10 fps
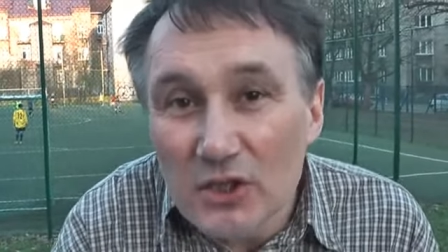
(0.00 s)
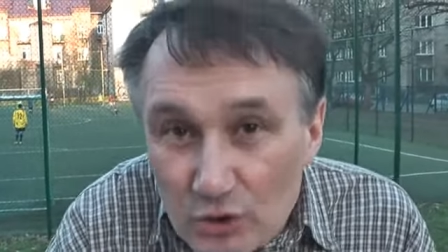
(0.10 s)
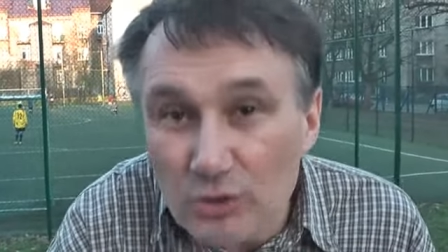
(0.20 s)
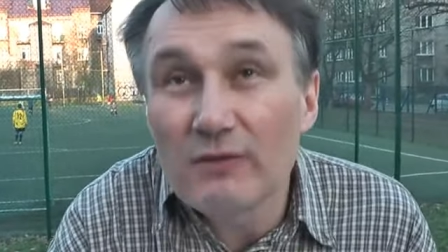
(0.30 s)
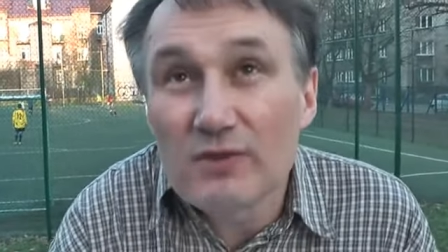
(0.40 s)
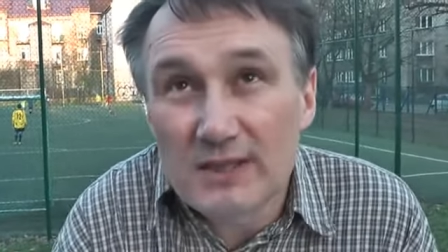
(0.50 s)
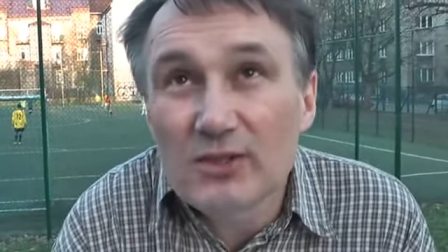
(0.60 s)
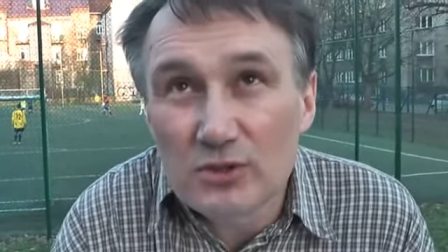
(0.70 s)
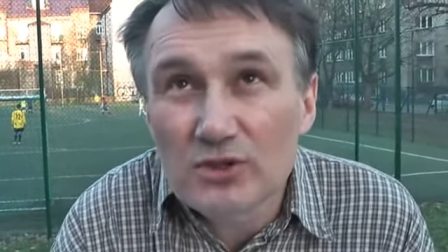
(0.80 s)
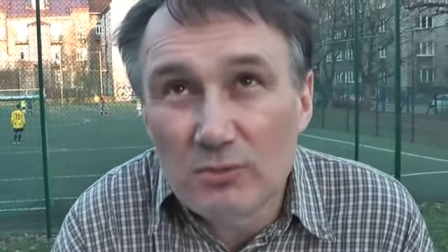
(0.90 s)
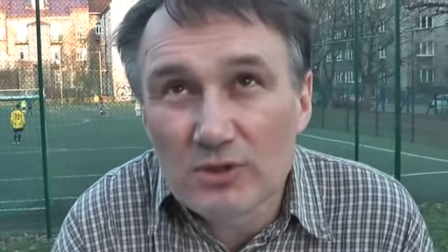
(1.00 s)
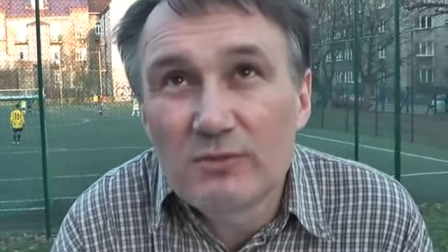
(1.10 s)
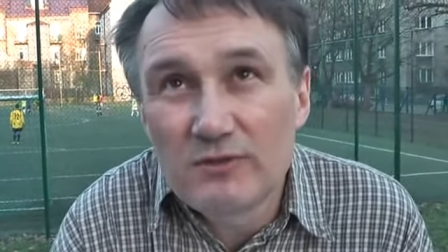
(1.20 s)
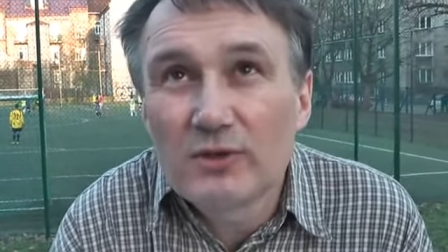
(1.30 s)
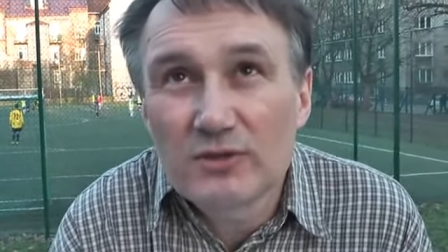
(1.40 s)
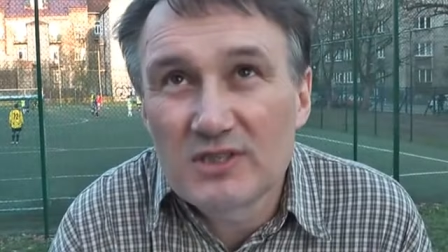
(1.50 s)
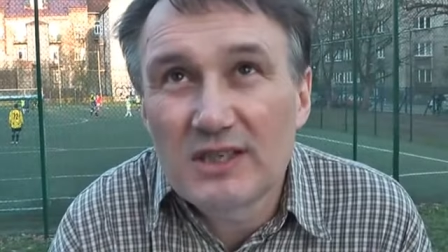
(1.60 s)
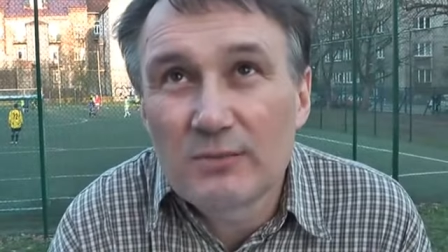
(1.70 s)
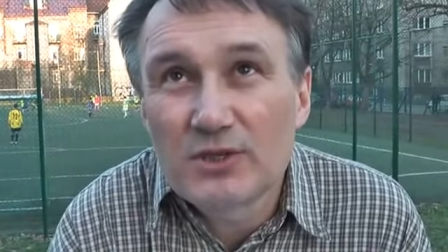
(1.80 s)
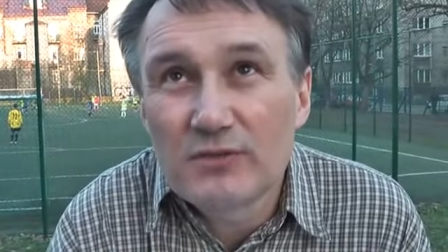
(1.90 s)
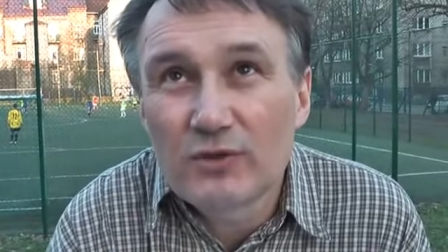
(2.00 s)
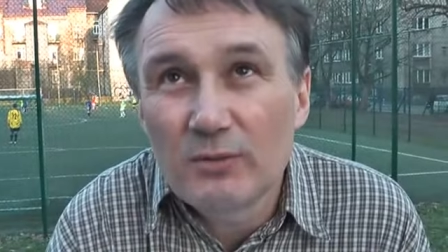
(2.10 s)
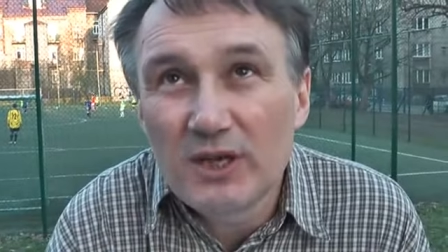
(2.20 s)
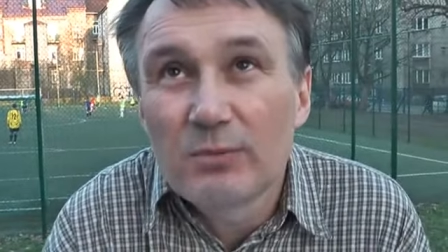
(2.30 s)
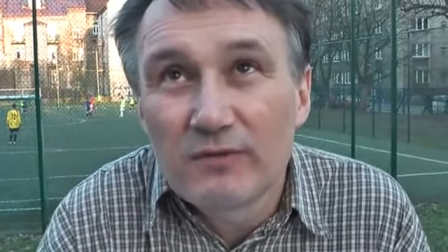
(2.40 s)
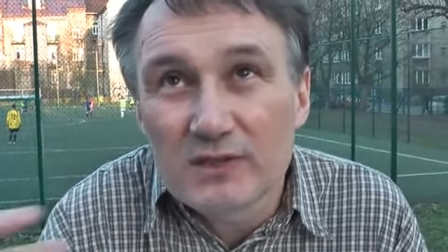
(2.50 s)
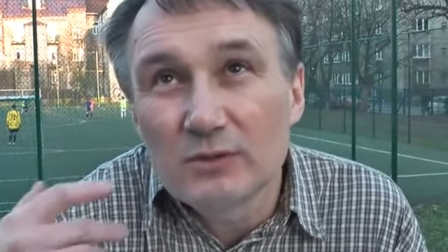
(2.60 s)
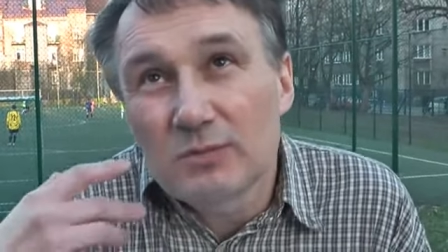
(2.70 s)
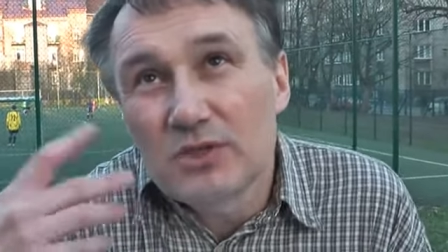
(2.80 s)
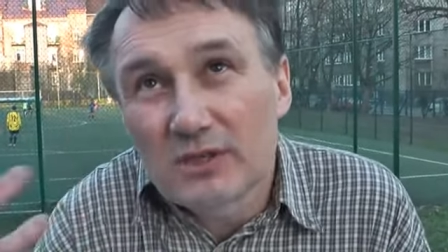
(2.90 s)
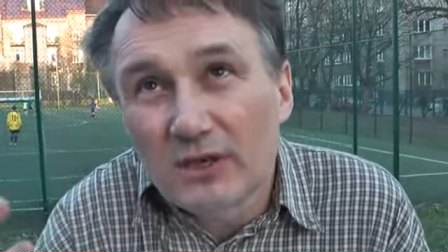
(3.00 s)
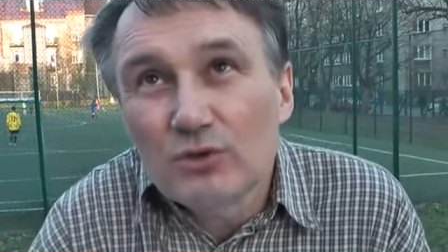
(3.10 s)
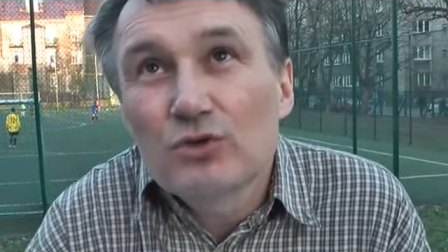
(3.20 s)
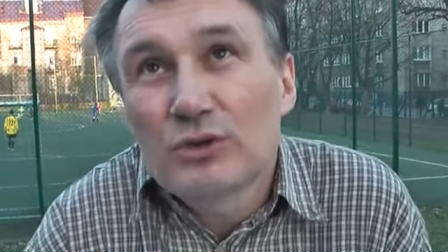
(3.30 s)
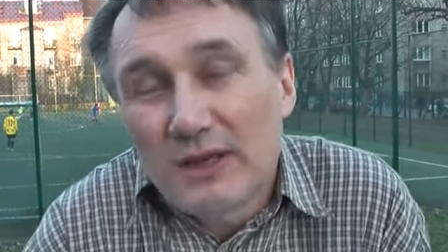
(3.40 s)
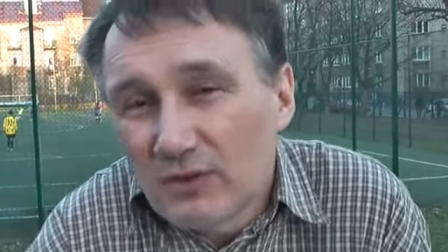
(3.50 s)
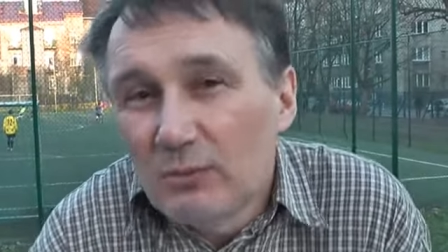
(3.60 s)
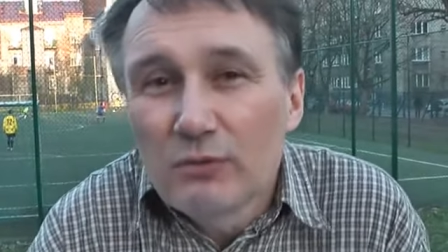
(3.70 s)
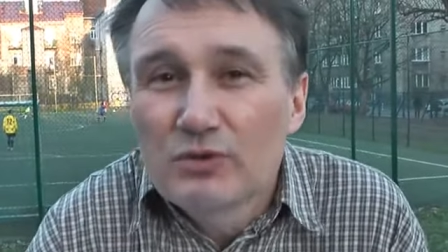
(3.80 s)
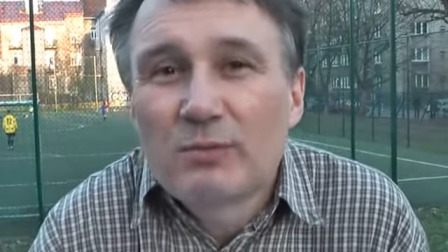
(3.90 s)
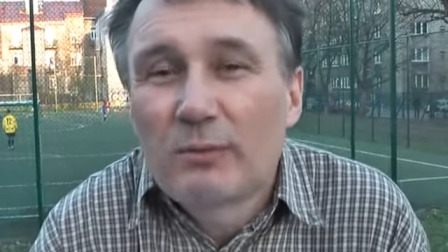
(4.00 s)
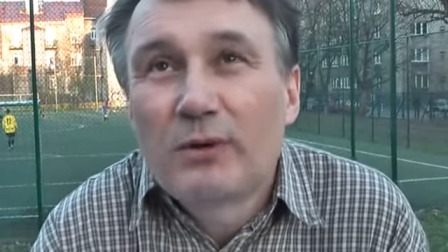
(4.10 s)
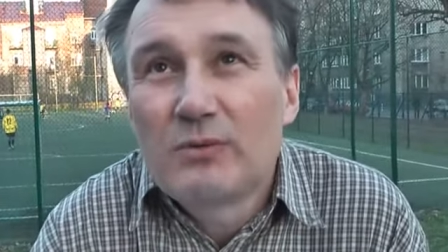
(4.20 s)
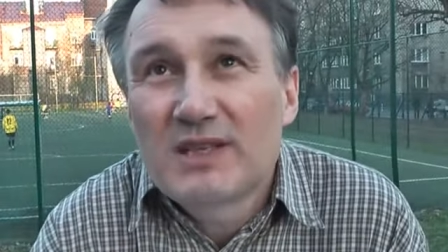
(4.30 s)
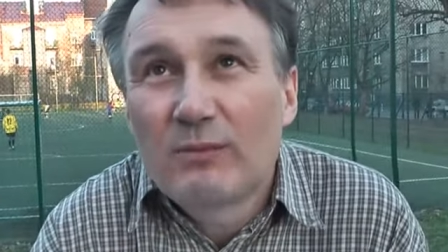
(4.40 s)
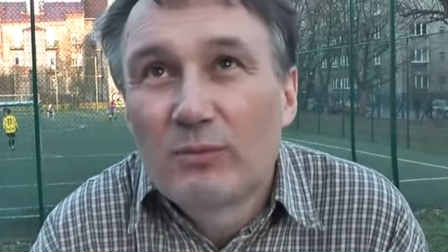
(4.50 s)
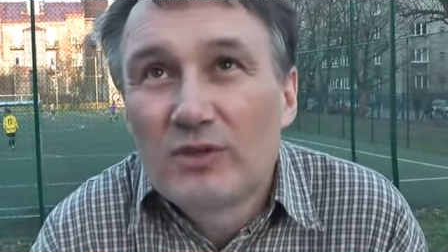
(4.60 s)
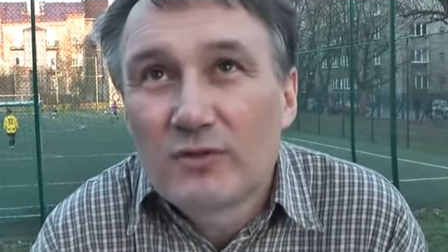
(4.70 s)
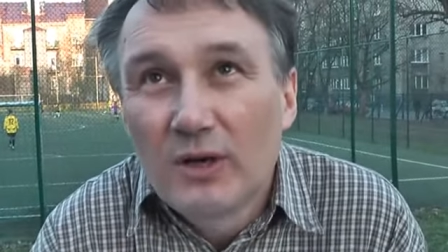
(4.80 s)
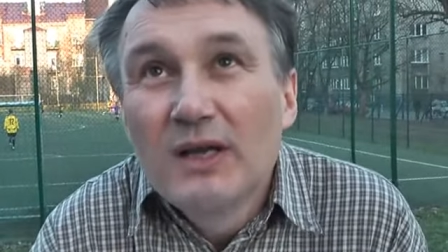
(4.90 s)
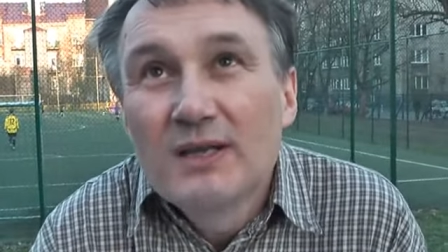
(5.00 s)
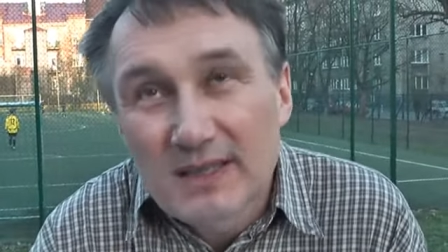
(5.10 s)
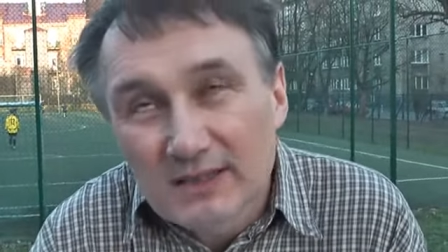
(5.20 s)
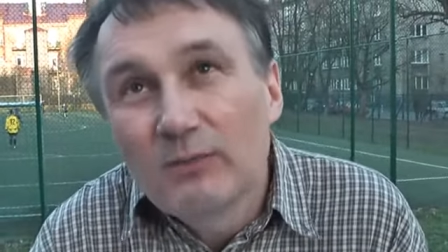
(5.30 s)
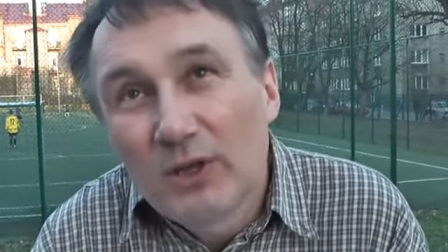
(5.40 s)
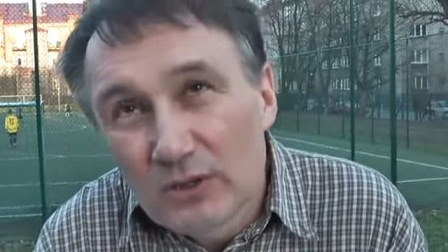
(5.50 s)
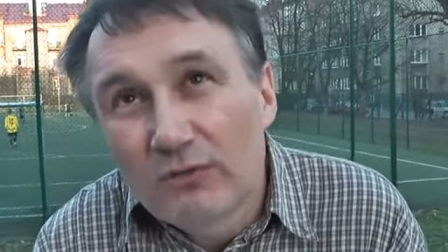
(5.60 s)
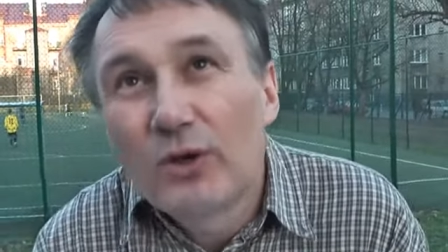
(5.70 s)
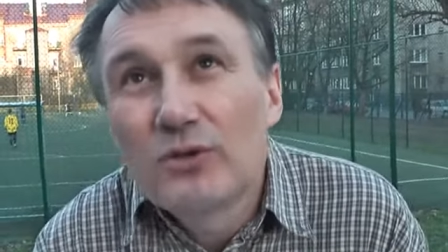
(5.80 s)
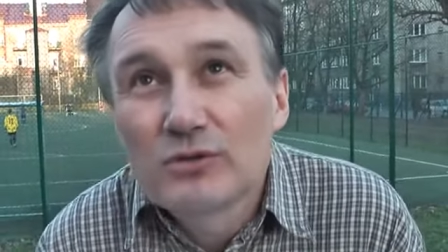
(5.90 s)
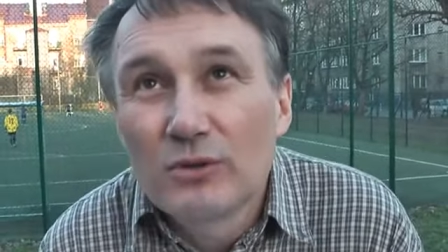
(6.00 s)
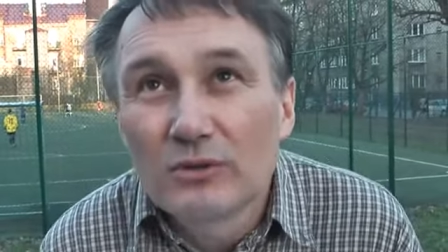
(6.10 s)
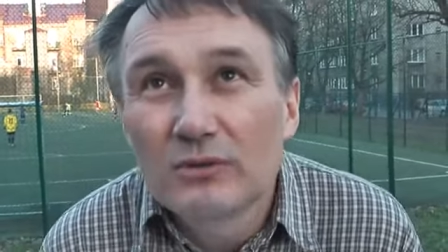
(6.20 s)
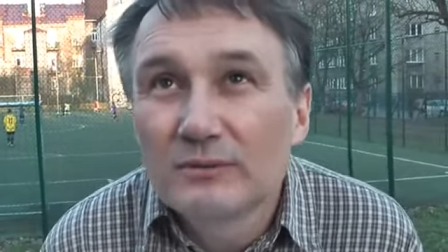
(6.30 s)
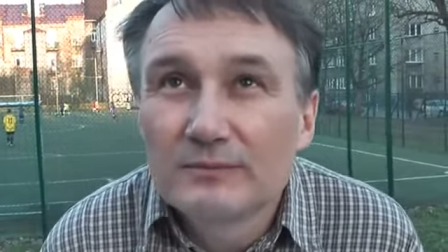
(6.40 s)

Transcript: które w ostateczności może być wykorzystane przeciwko mnie. Powiedzą, no przecież Kękuś już dawno mówił, że popełni samobójstwo, zatem no w końcu...